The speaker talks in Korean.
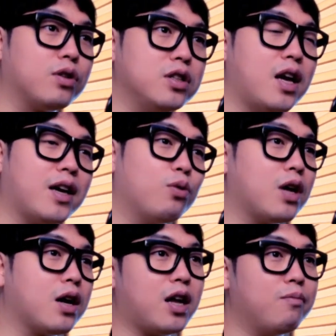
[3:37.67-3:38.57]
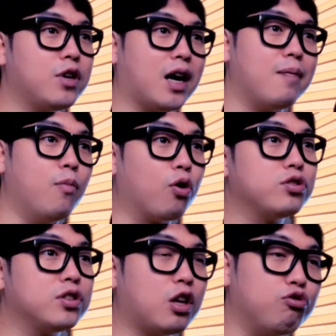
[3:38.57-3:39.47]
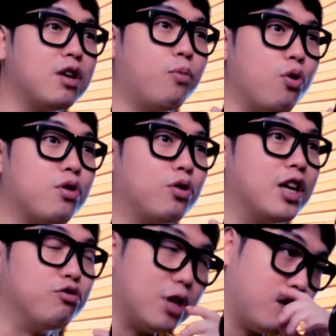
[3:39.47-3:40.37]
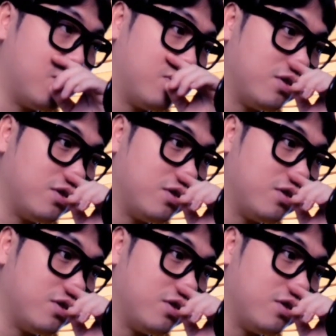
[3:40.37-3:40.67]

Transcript: 그 얘기하고 나니까 사람들이 약간 멀어지는 게 눈에 보이더라고 내 눈에도.